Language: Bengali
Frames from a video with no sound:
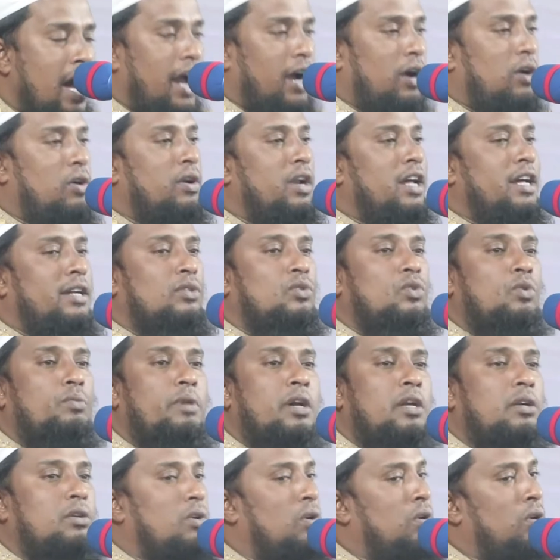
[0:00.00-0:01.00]
এখন আর
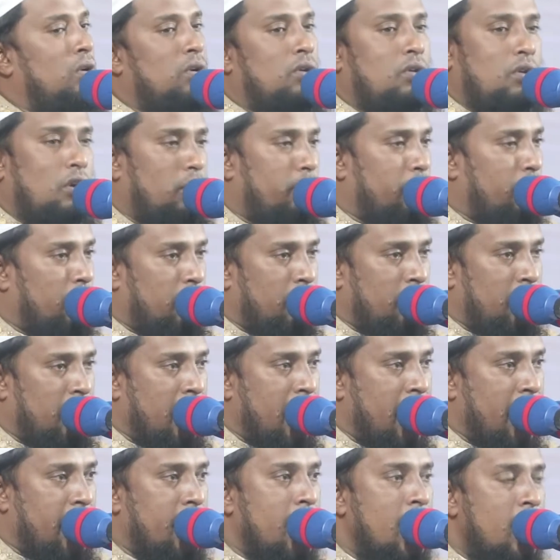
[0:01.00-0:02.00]
তোমার কোনো খবর
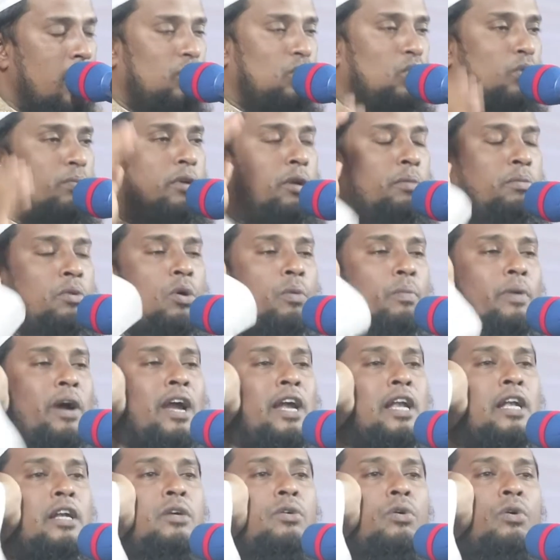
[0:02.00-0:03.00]
নাই তুমি
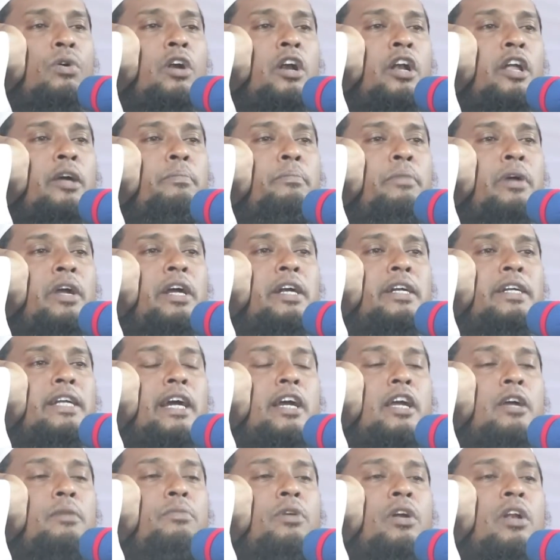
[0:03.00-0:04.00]
মোবাইল করলে
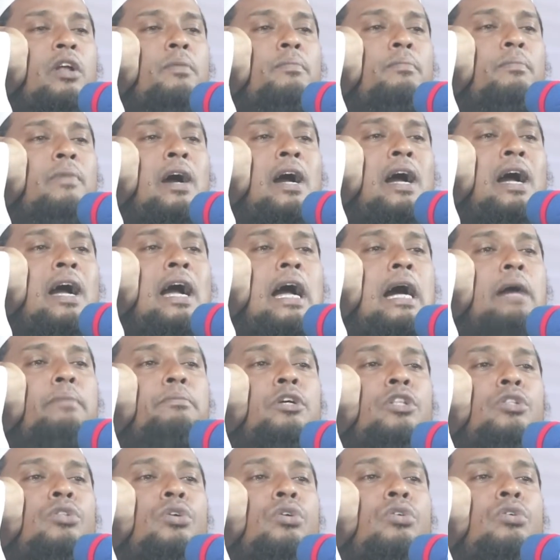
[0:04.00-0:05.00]
মেয়েটাকে বলে মা আমি তো